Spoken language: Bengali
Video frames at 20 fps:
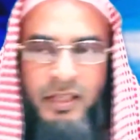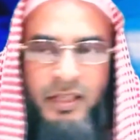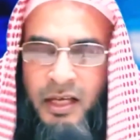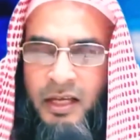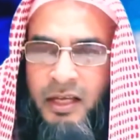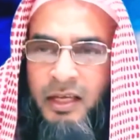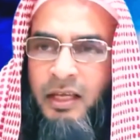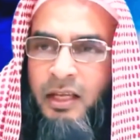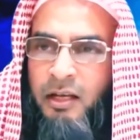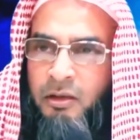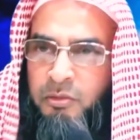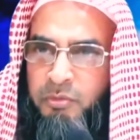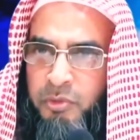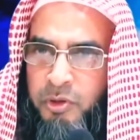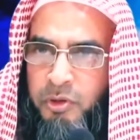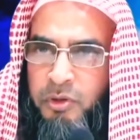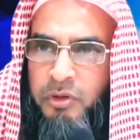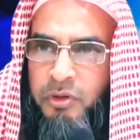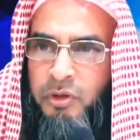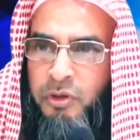জাহেল
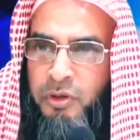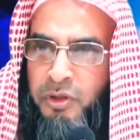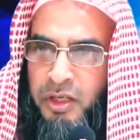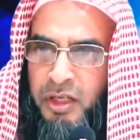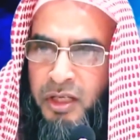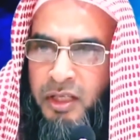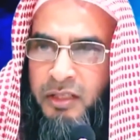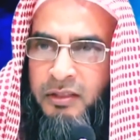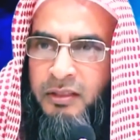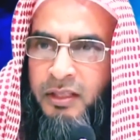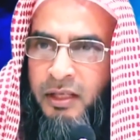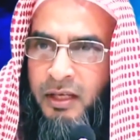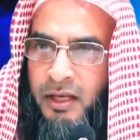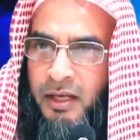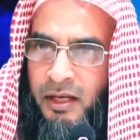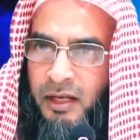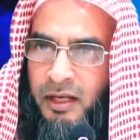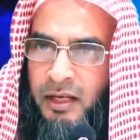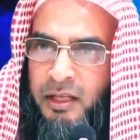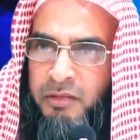মূর্খ নেতা
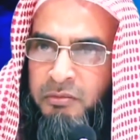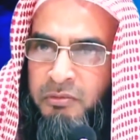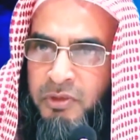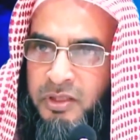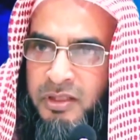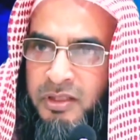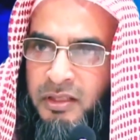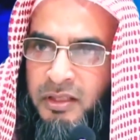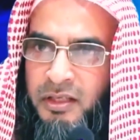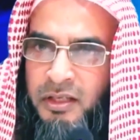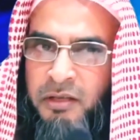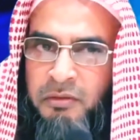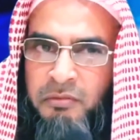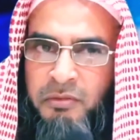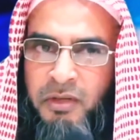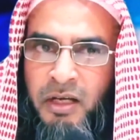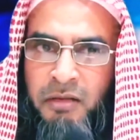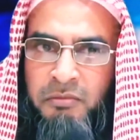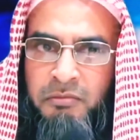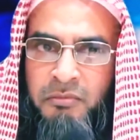আলে মসজিদের
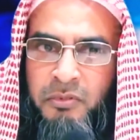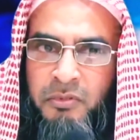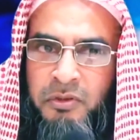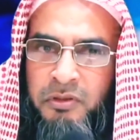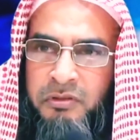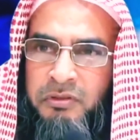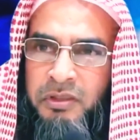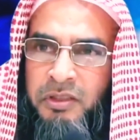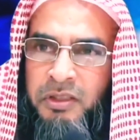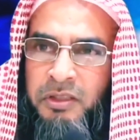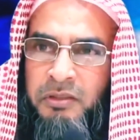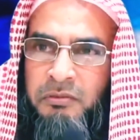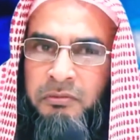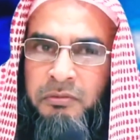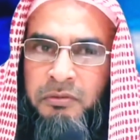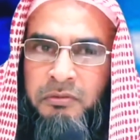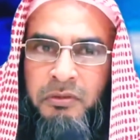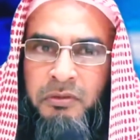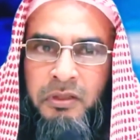এমাম খতিব